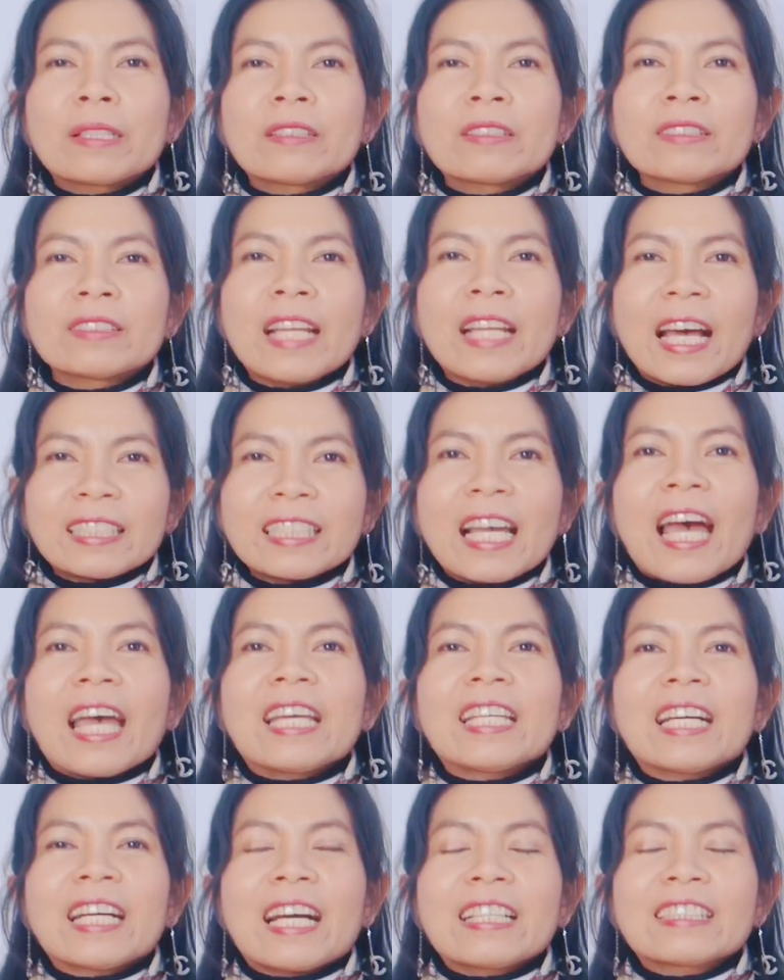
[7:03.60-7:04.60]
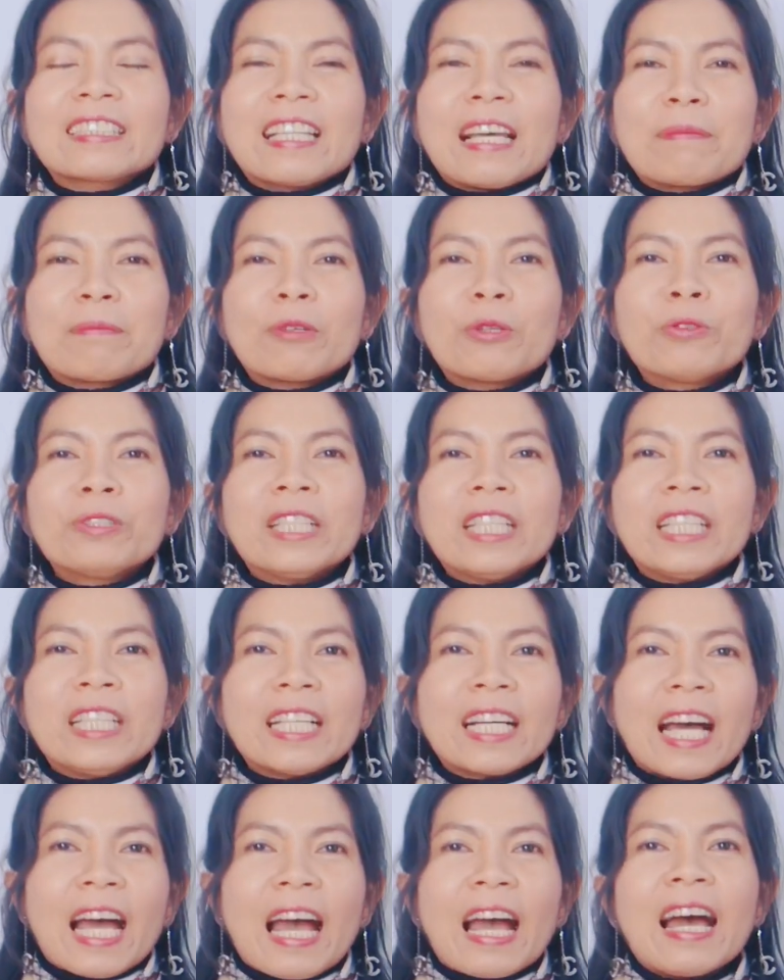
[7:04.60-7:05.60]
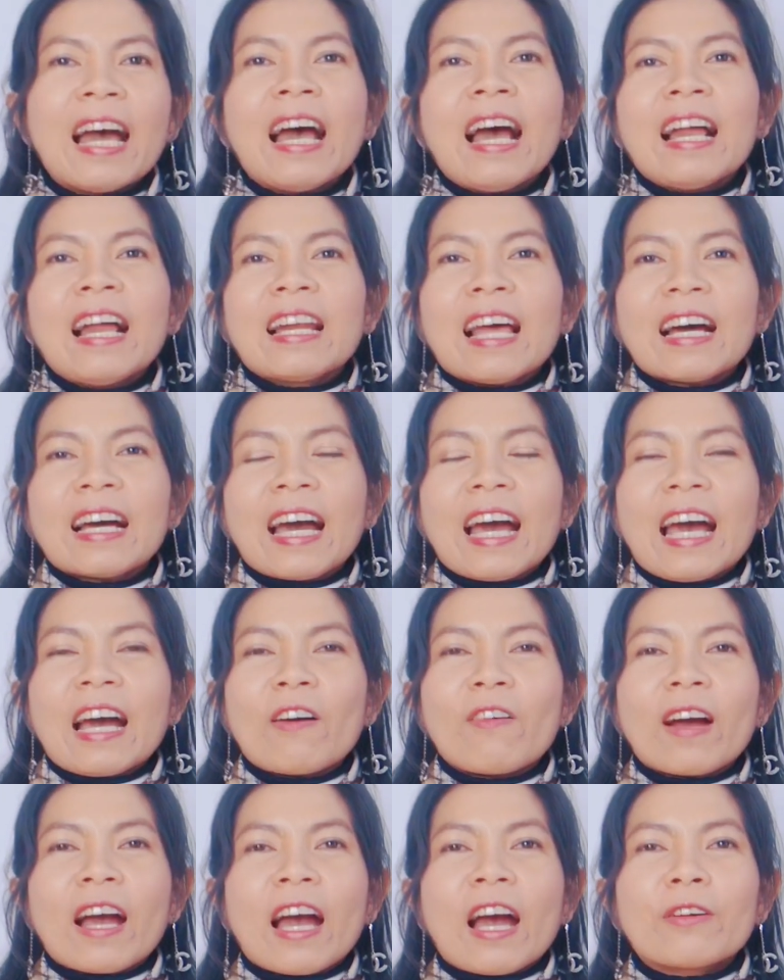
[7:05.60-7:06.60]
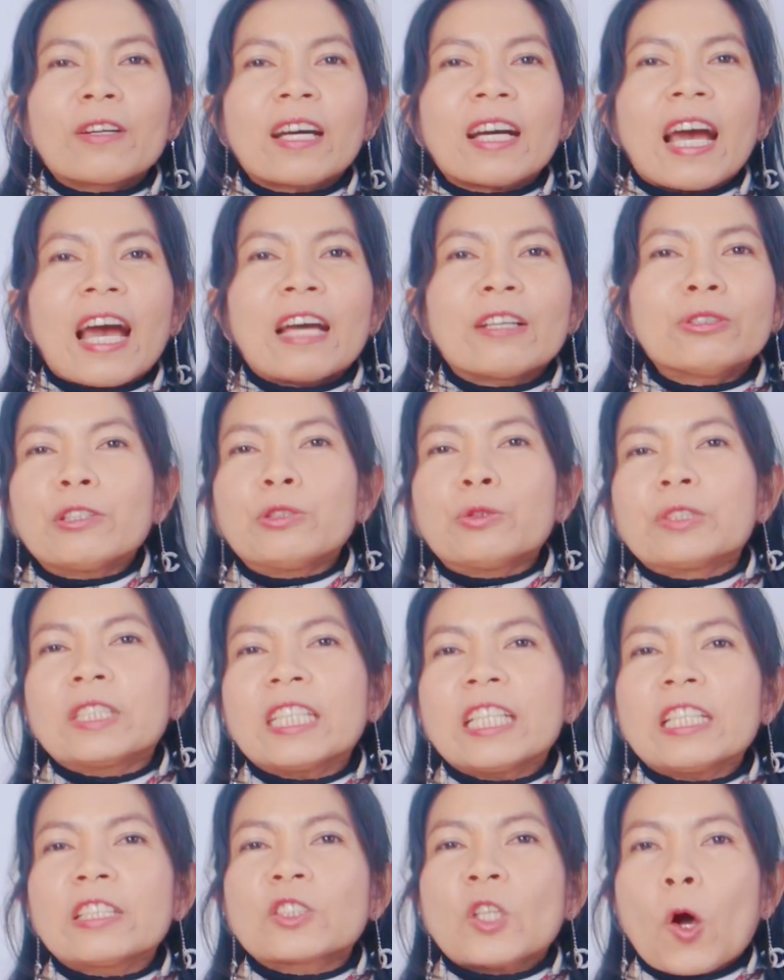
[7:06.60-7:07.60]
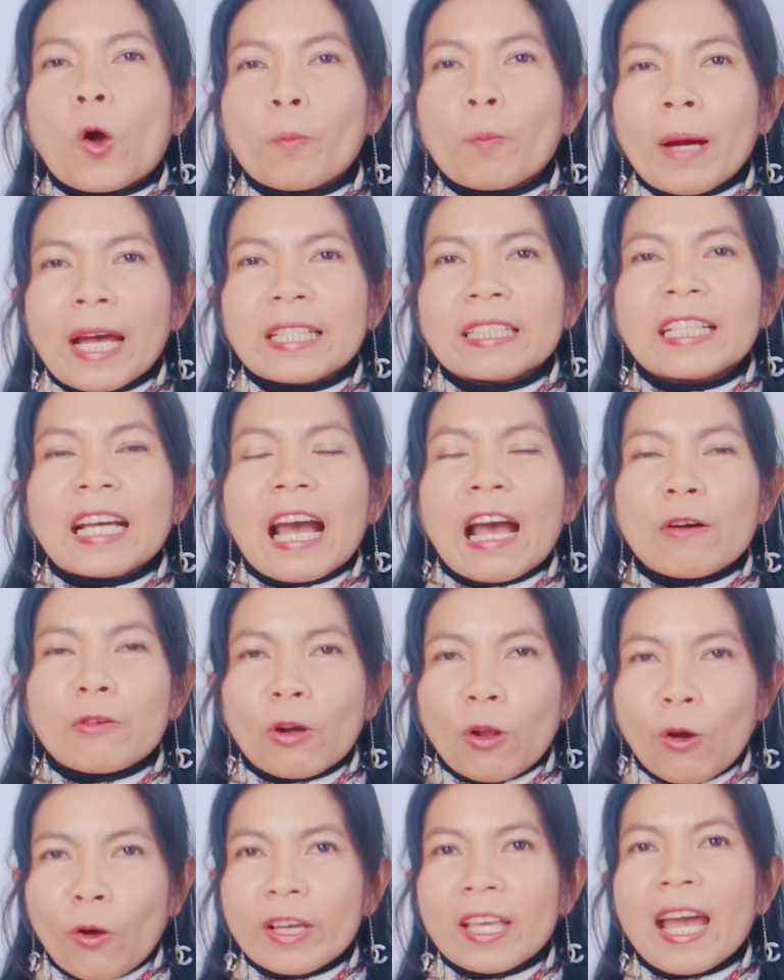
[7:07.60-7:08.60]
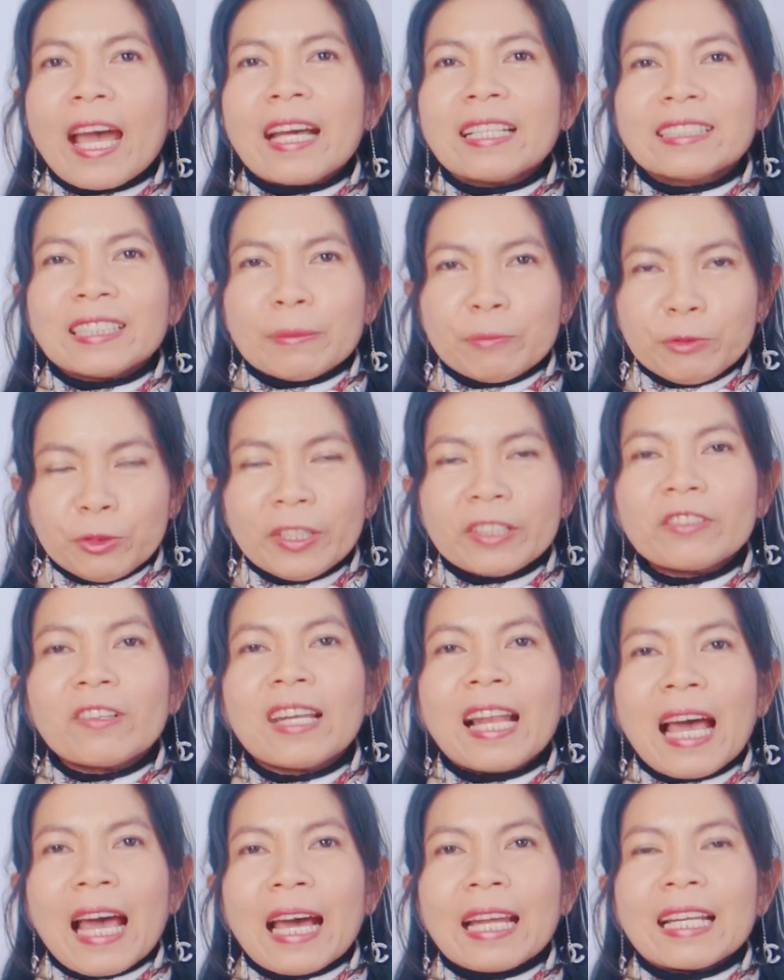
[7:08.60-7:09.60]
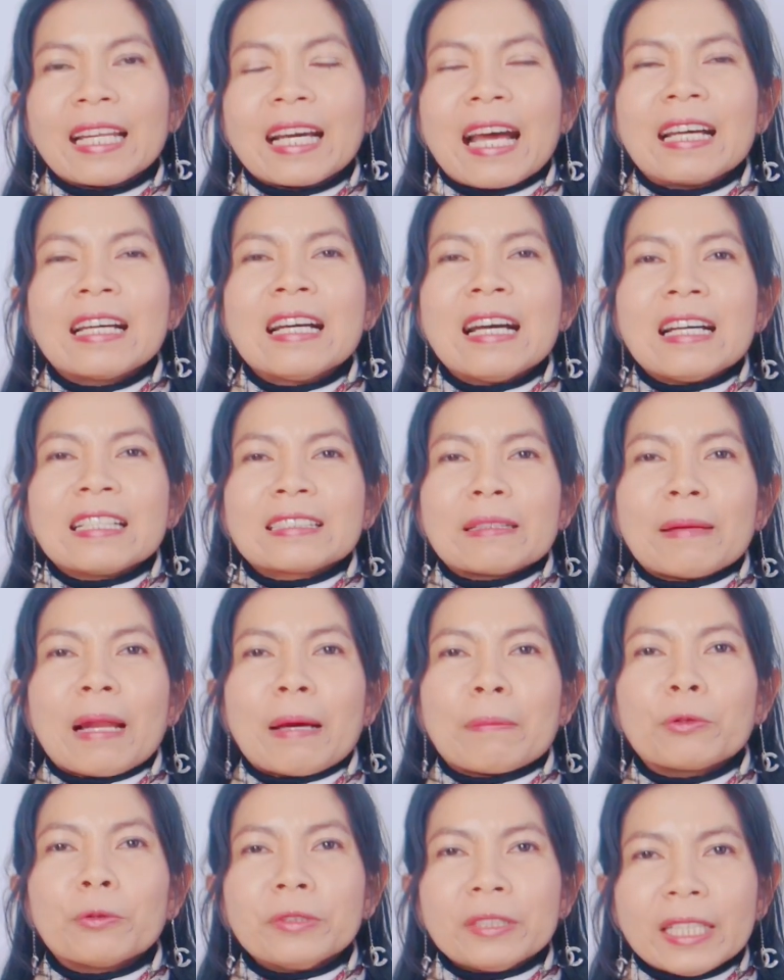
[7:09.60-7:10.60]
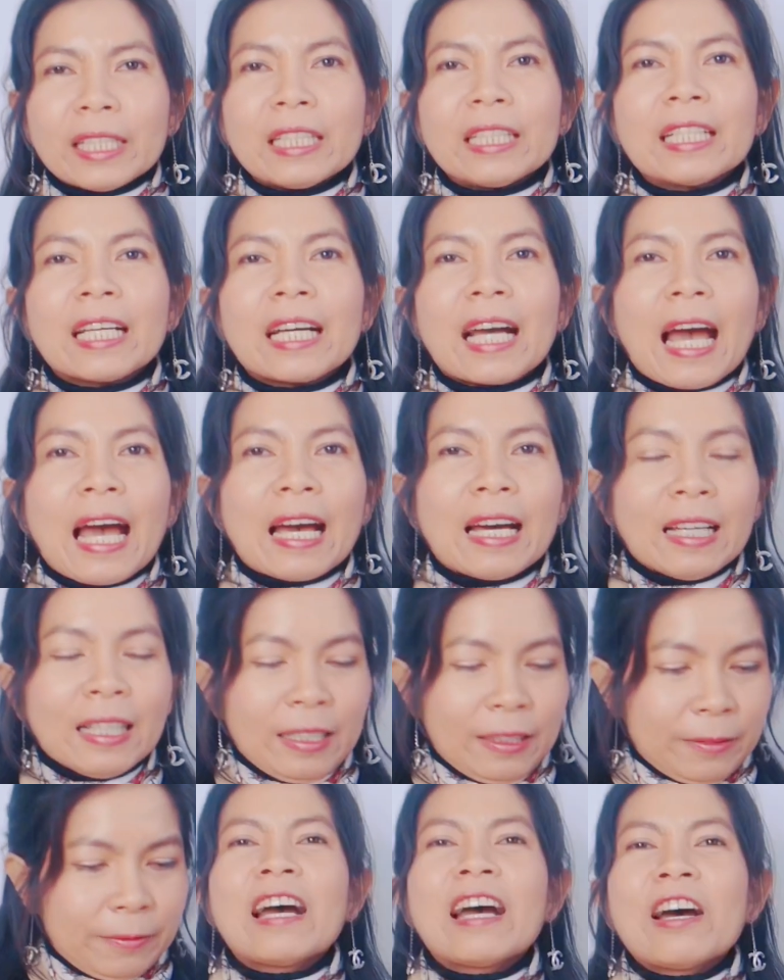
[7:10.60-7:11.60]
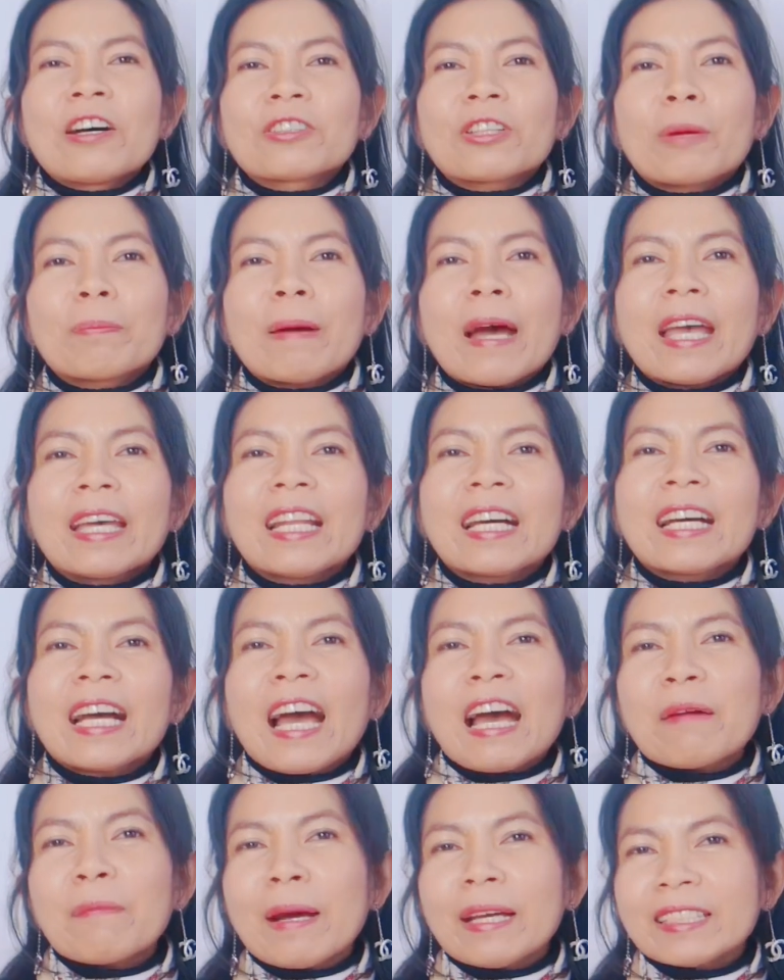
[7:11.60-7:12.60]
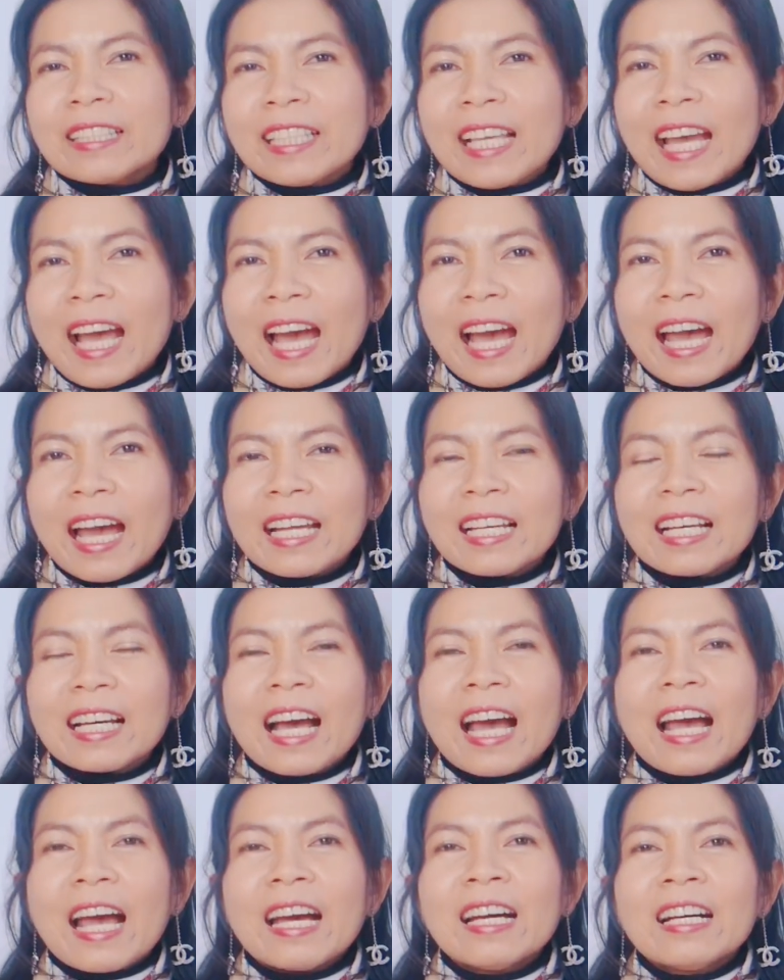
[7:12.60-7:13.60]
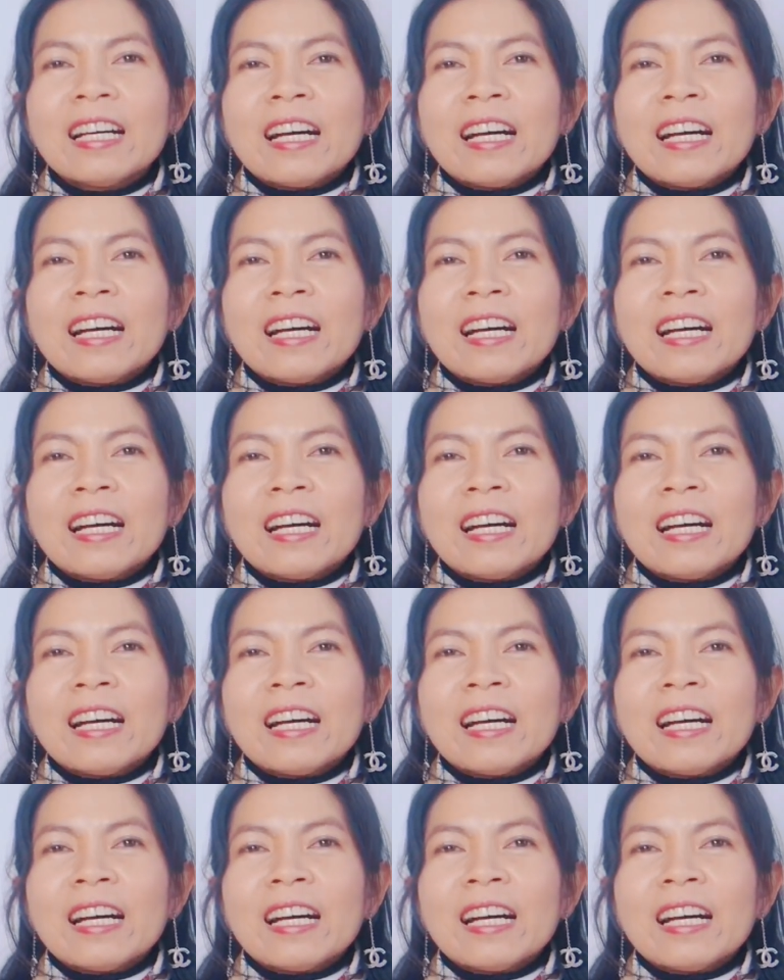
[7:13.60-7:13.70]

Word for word: มันน่าใช้นะคะสำหรับรุ่นนี้นะคะ ราคาของเขานะคะอยู่ที่ 2,950 US ดอลลาร์นะคะสำหรับรุ่นนี้นะคะต่อไปนะคะใบที่5นะคะ